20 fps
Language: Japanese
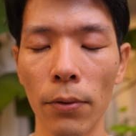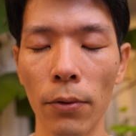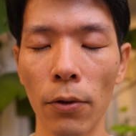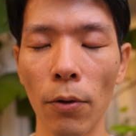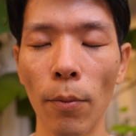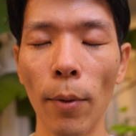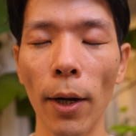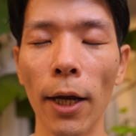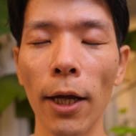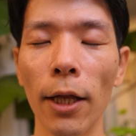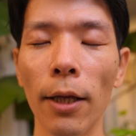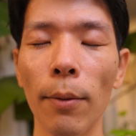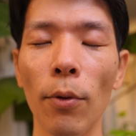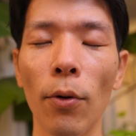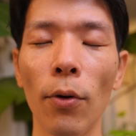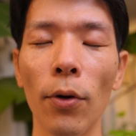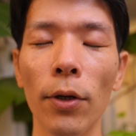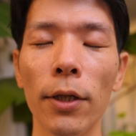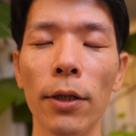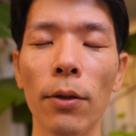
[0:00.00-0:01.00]
おまけに
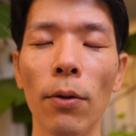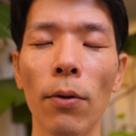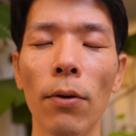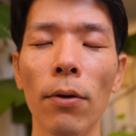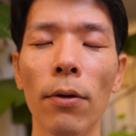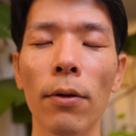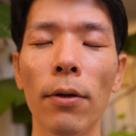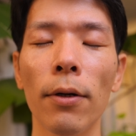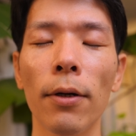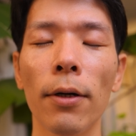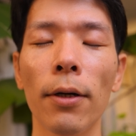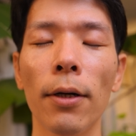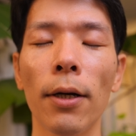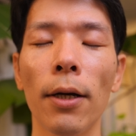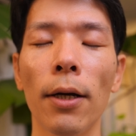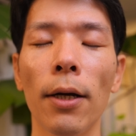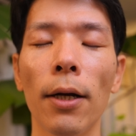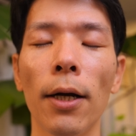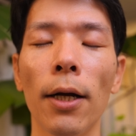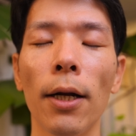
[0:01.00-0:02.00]
もう一度
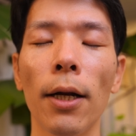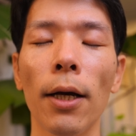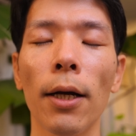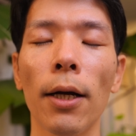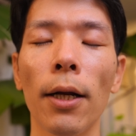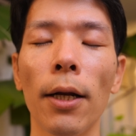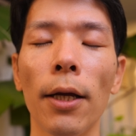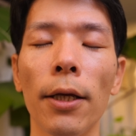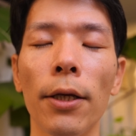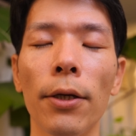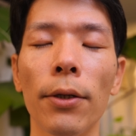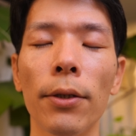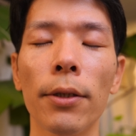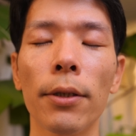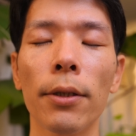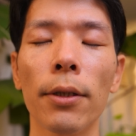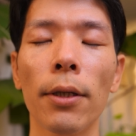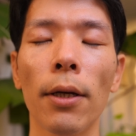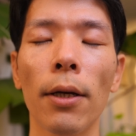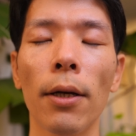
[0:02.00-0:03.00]
鼻から息を
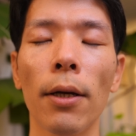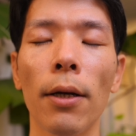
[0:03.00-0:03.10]
吸って